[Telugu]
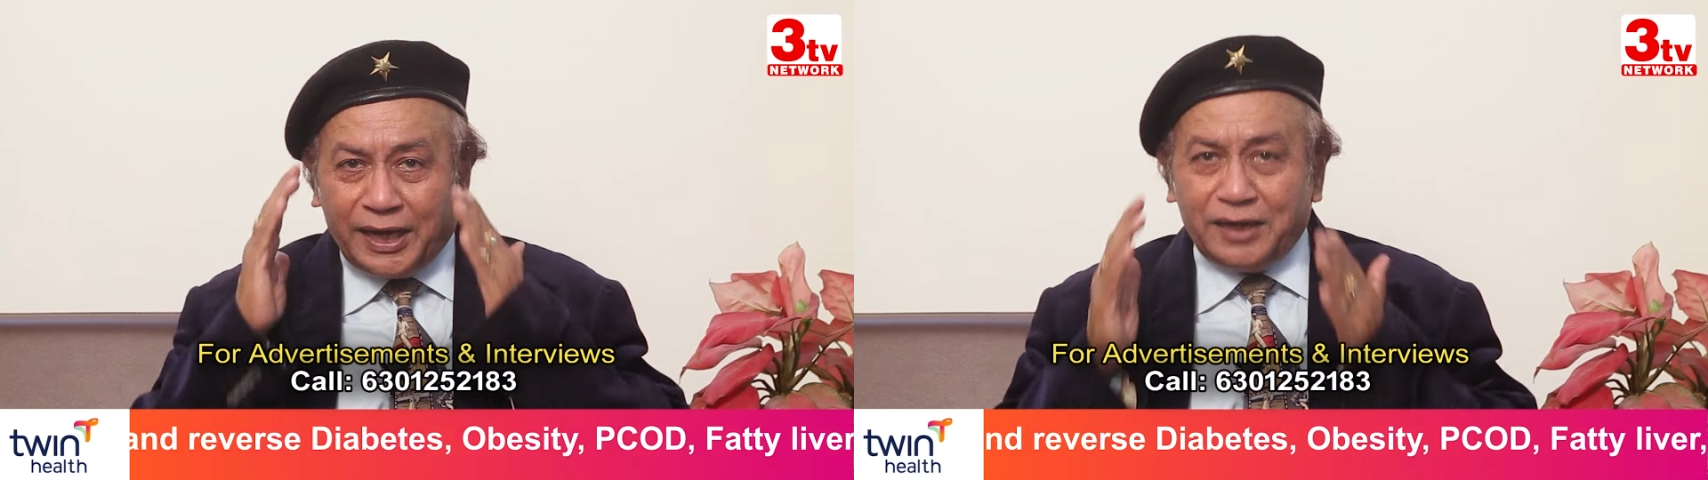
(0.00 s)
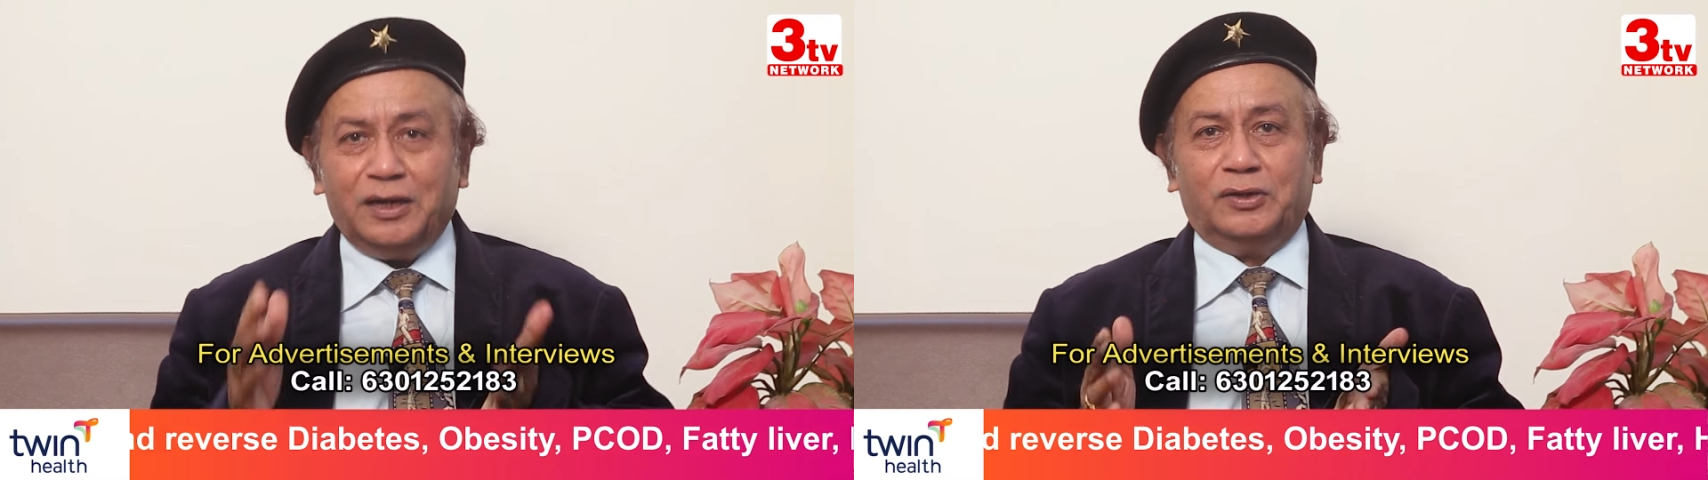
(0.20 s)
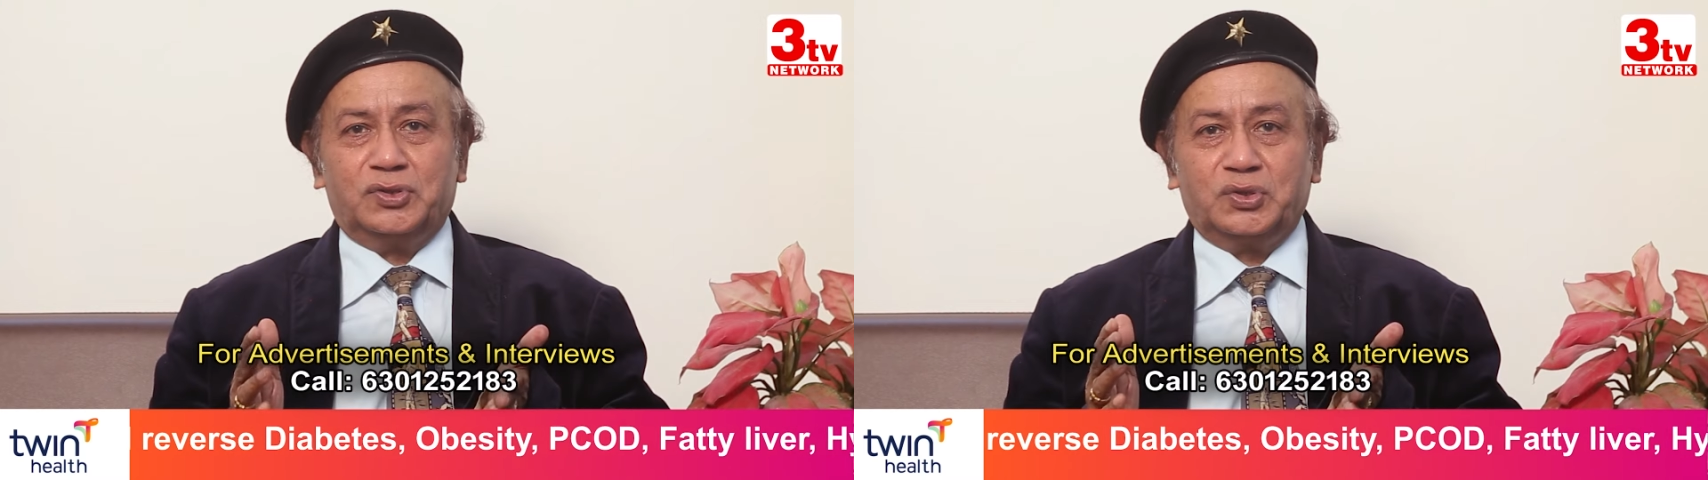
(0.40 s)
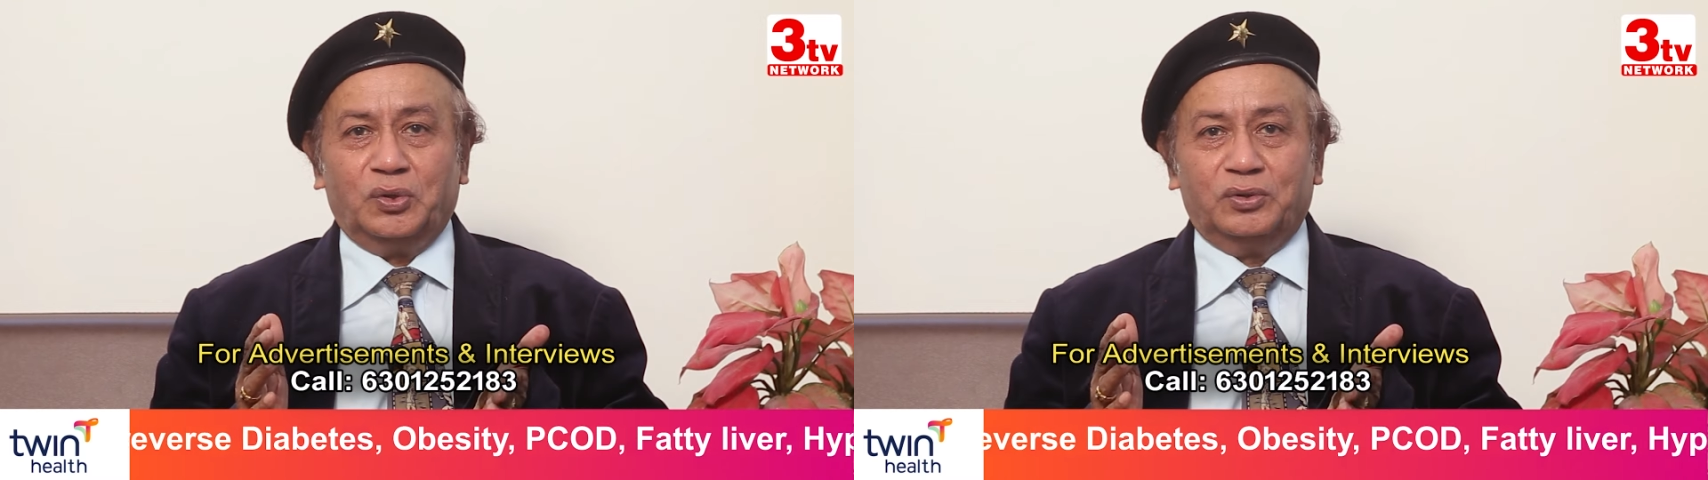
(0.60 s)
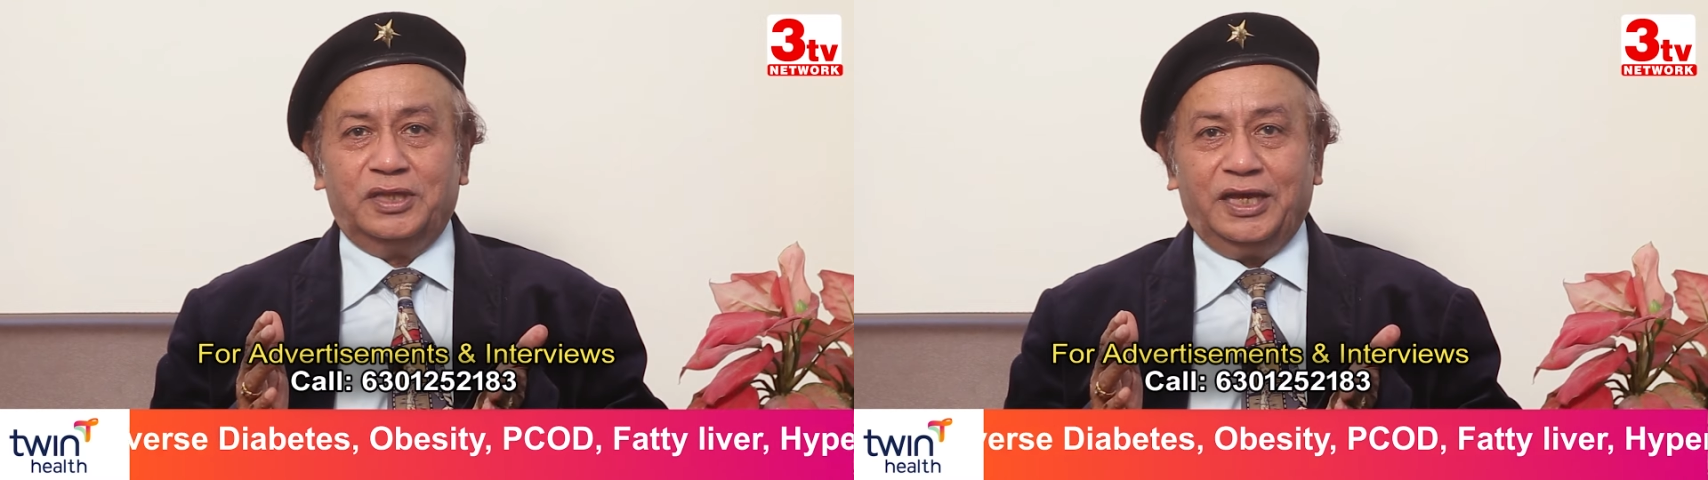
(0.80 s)
ఏం
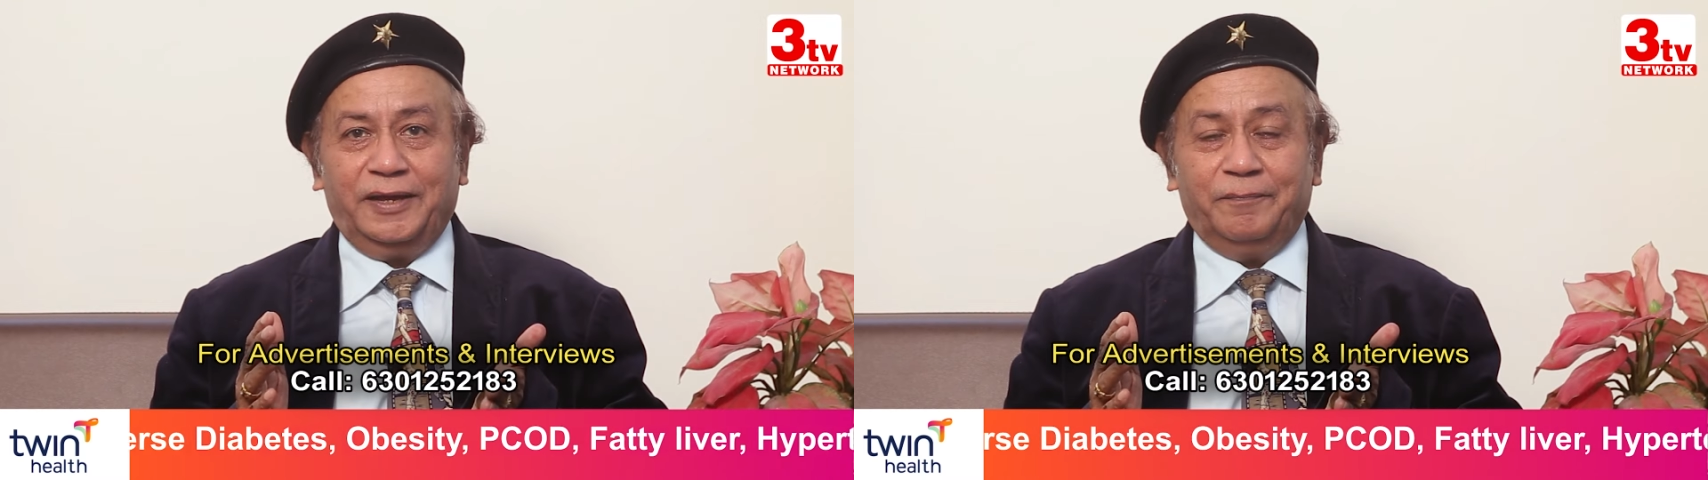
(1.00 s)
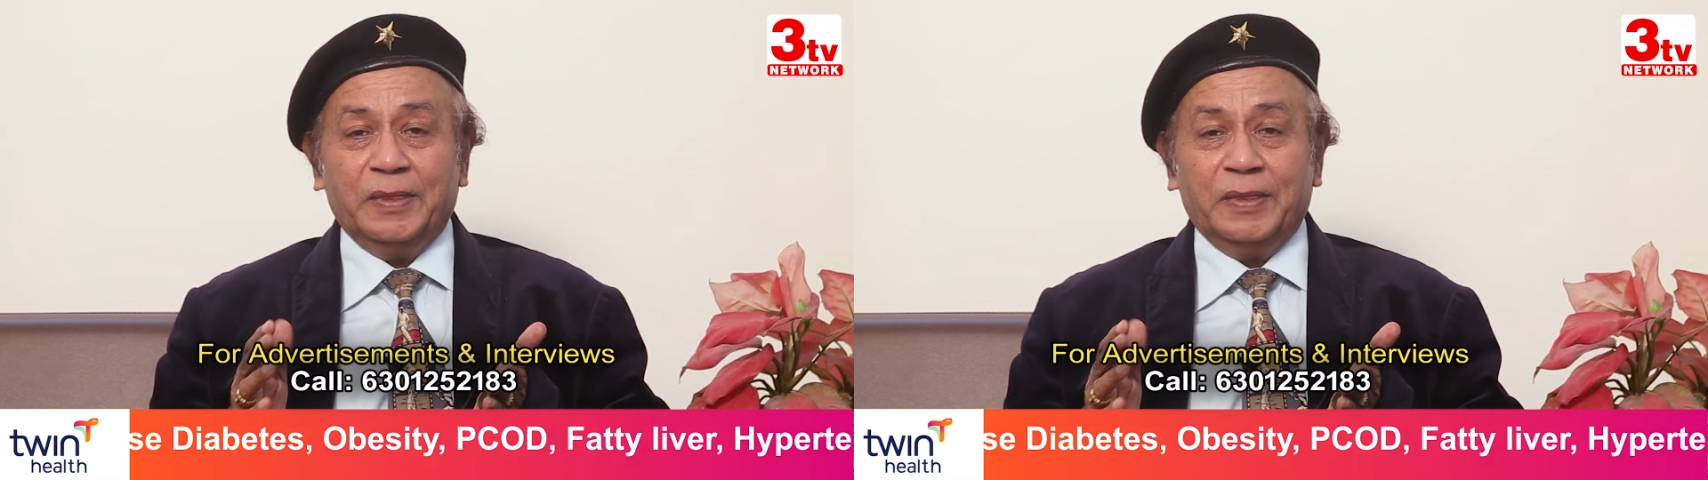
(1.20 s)
నడుస్తుంది